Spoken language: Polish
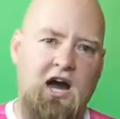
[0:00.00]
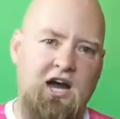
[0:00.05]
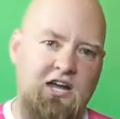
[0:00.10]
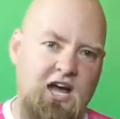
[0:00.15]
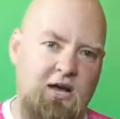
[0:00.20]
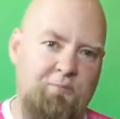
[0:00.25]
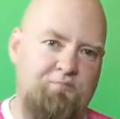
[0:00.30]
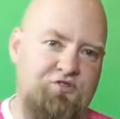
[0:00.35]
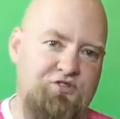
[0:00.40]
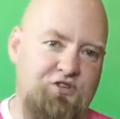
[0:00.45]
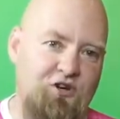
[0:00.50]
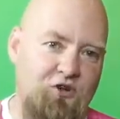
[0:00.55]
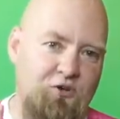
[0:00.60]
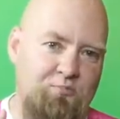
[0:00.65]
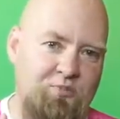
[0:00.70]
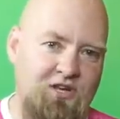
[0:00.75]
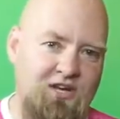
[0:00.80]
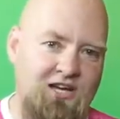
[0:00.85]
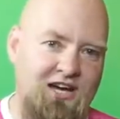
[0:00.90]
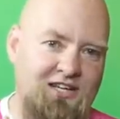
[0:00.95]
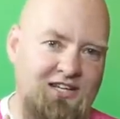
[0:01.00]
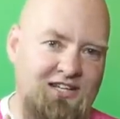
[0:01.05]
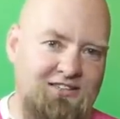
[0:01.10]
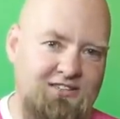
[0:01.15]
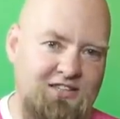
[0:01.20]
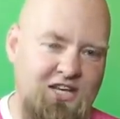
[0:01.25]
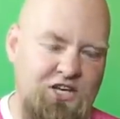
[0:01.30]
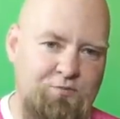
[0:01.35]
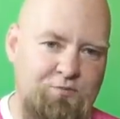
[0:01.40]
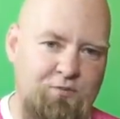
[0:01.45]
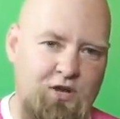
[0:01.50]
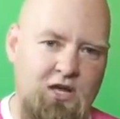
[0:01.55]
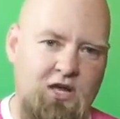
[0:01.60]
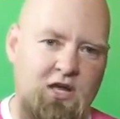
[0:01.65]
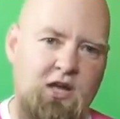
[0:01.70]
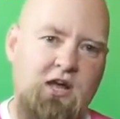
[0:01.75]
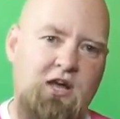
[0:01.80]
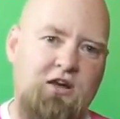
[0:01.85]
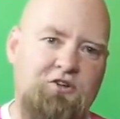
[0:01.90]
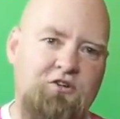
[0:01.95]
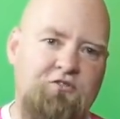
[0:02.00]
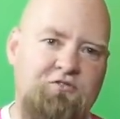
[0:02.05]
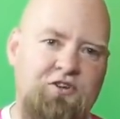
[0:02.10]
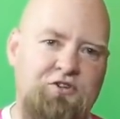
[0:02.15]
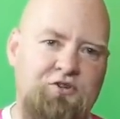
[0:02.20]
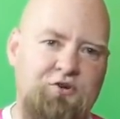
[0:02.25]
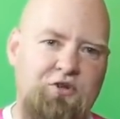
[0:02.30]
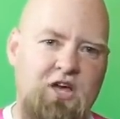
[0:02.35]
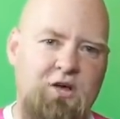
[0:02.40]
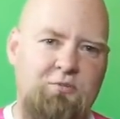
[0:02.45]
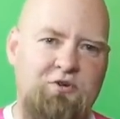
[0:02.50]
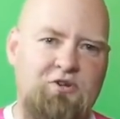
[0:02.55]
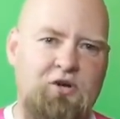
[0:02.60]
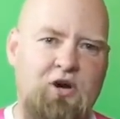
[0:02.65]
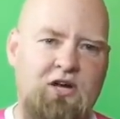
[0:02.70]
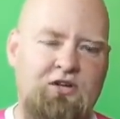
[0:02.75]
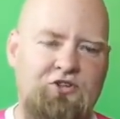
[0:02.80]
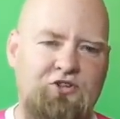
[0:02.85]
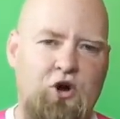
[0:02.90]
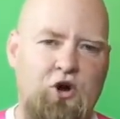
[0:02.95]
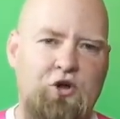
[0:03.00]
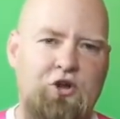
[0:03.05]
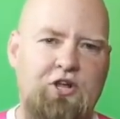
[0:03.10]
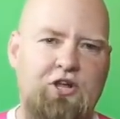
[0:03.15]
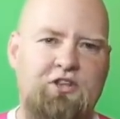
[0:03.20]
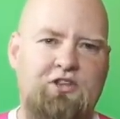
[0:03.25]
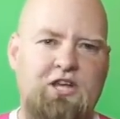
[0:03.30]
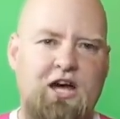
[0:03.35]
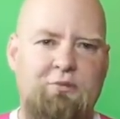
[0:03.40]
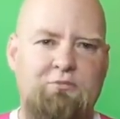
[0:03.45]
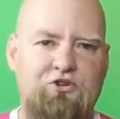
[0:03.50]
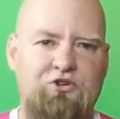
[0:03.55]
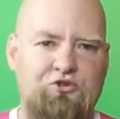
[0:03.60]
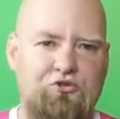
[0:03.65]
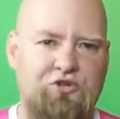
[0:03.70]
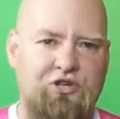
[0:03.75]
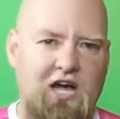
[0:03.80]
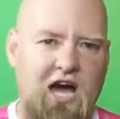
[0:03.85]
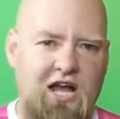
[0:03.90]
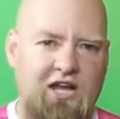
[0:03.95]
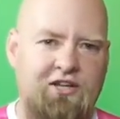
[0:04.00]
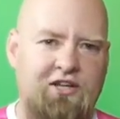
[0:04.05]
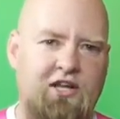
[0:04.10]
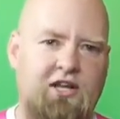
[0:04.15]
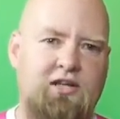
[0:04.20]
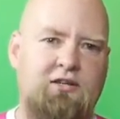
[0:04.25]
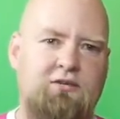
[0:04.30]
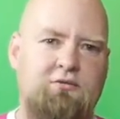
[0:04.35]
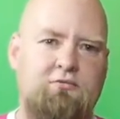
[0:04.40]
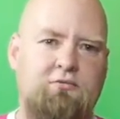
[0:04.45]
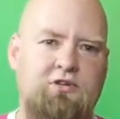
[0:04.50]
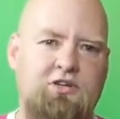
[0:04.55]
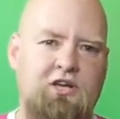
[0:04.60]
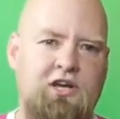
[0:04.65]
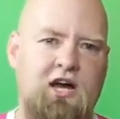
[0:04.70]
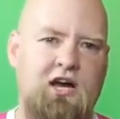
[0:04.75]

jak przy lobikach jesteśmy, to wędrujemy do Andory, tam rzut karny, Liga